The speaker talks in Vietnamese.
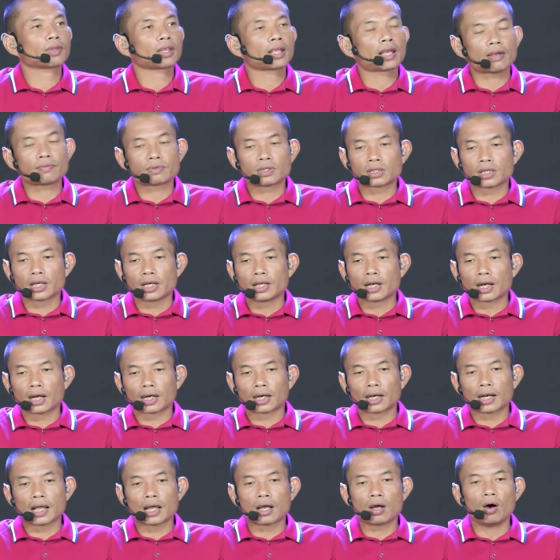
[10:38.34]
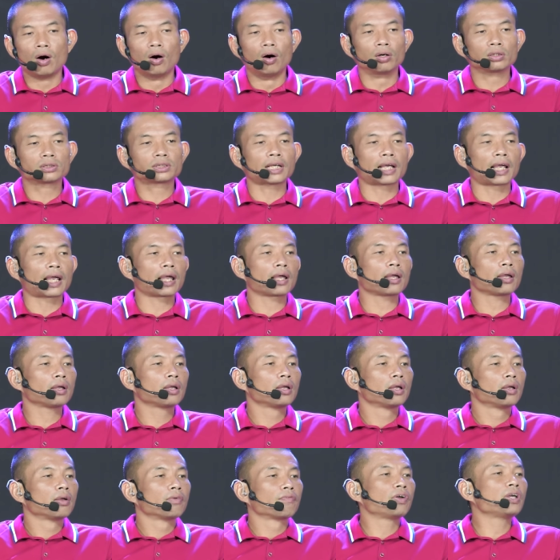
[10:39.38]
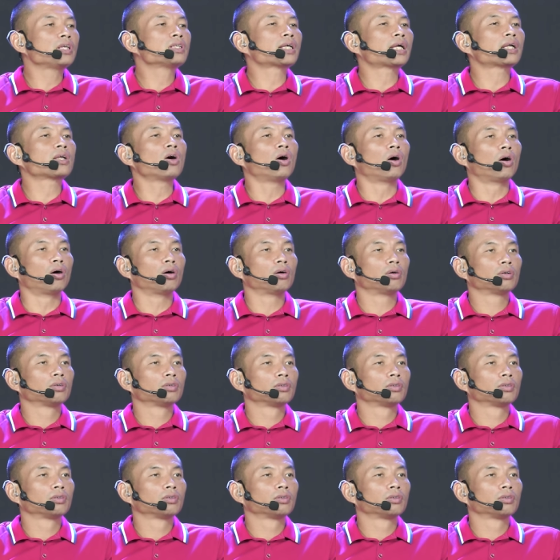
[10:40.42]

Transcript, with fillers: em sẽ thấy rằng là họ sẽ vinh danh họ